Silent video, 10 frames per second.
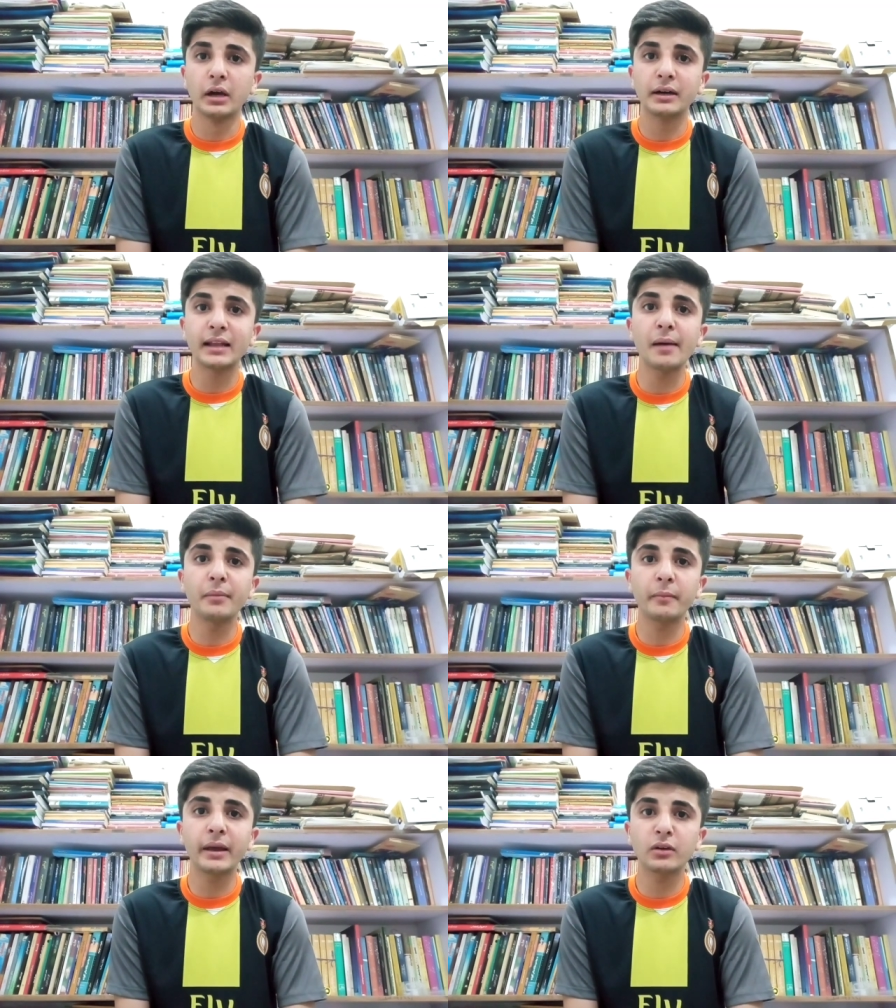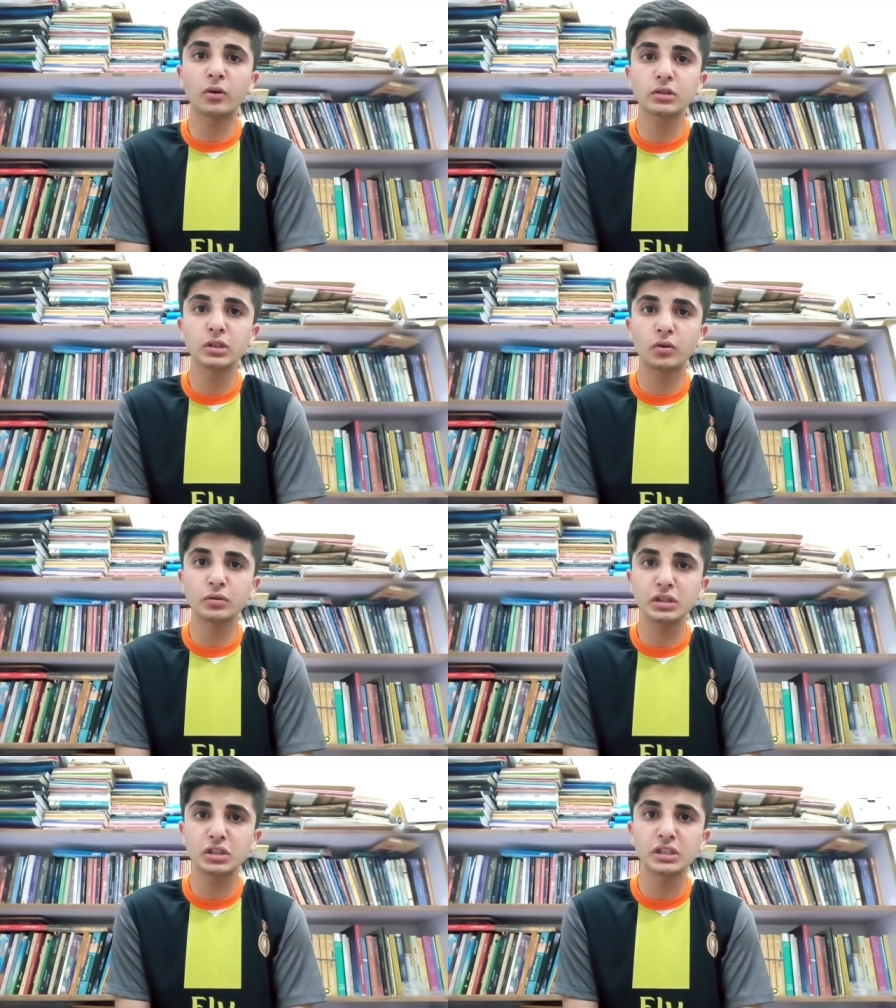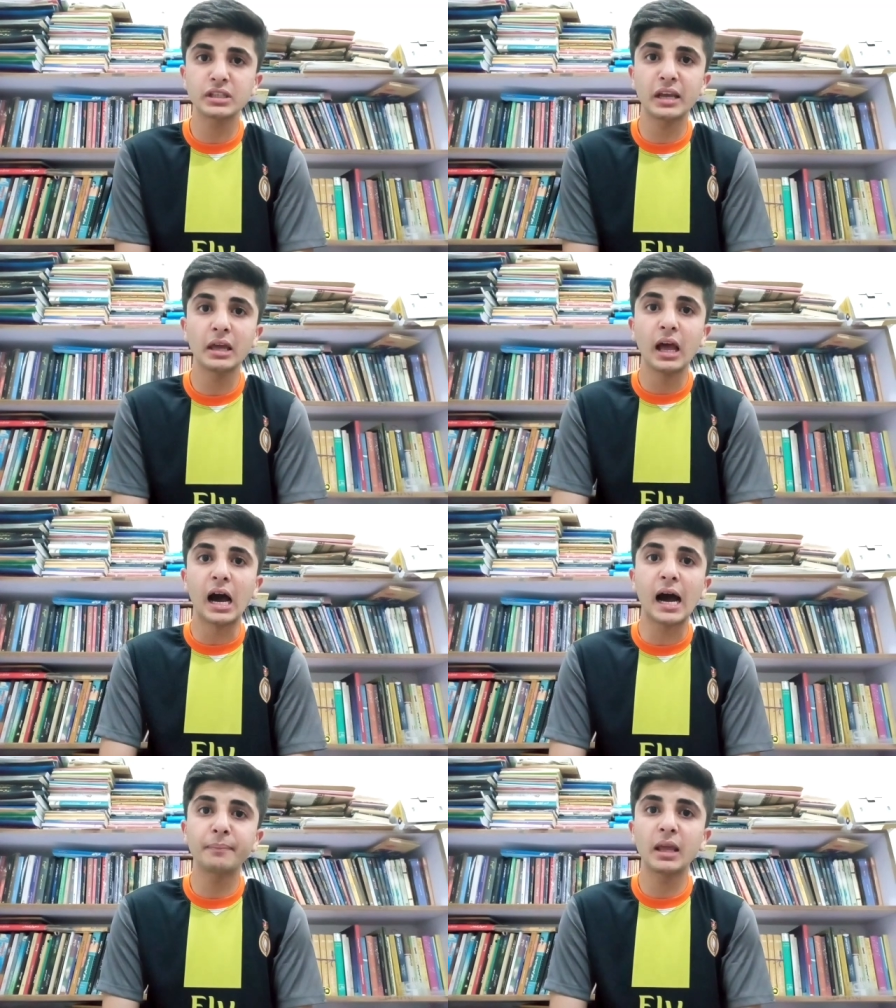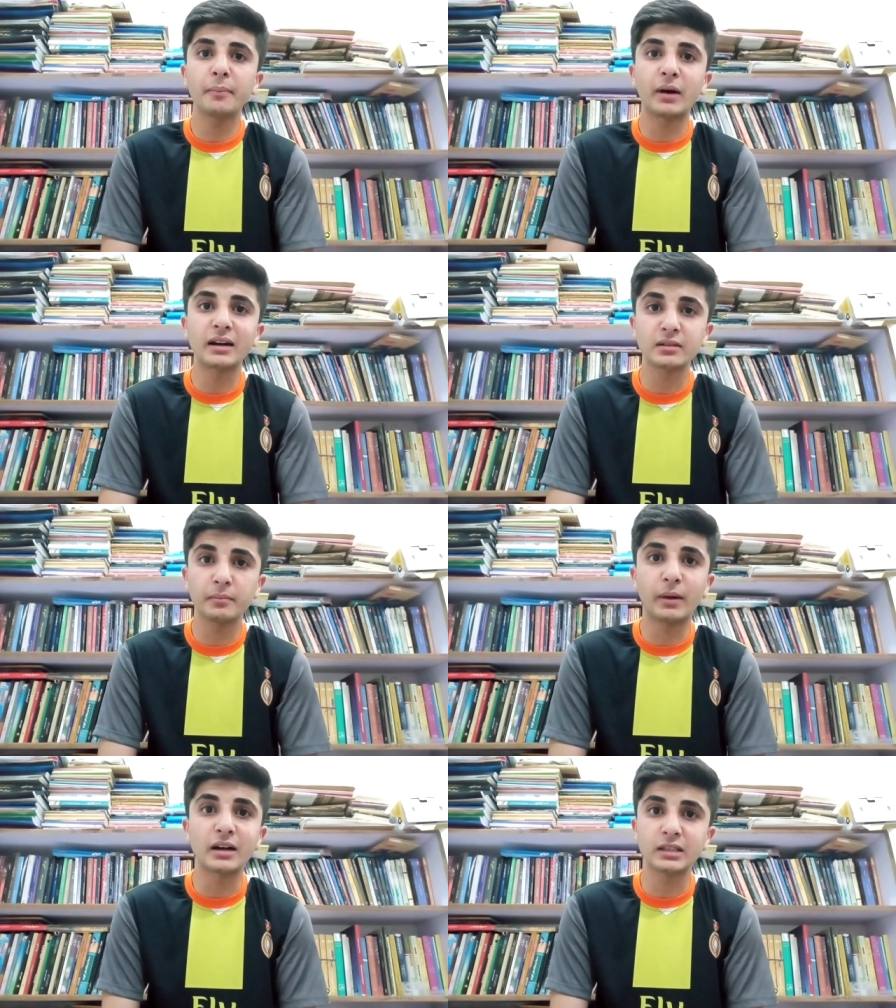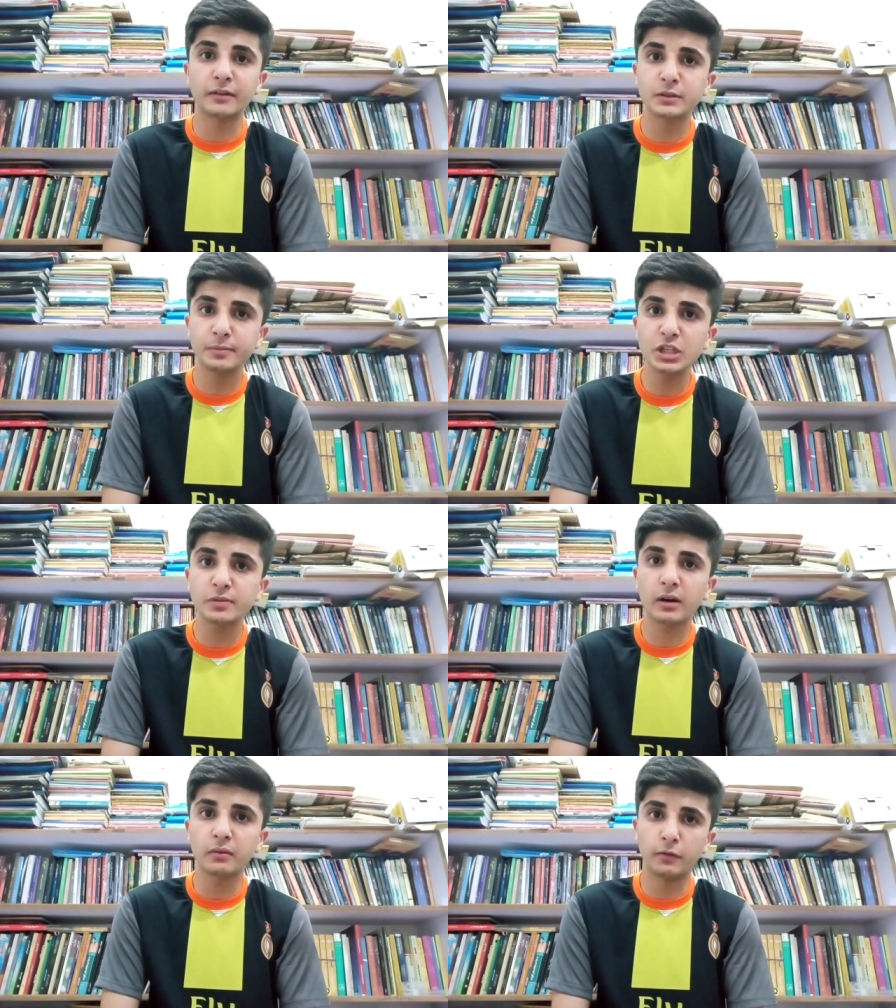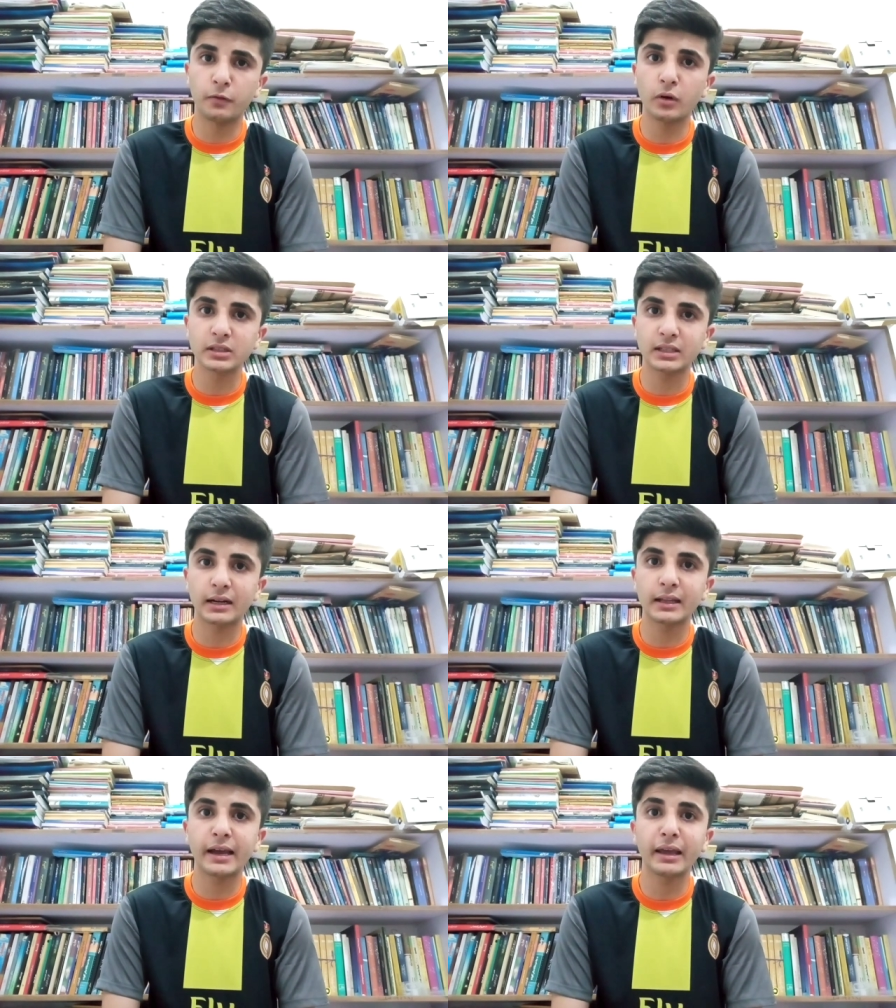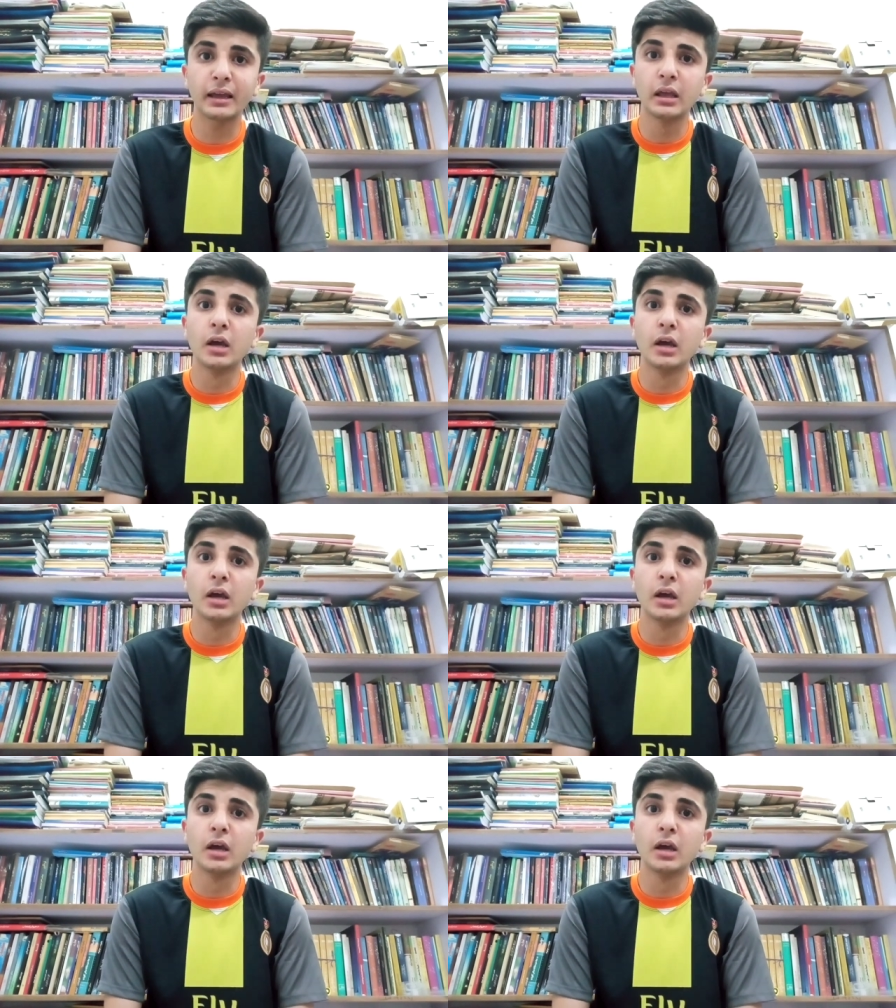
ग्रामर में कौन सी कौन सी चीज़ें आपने पार्ट्स ऑफ स्पीच पर फोकस करना है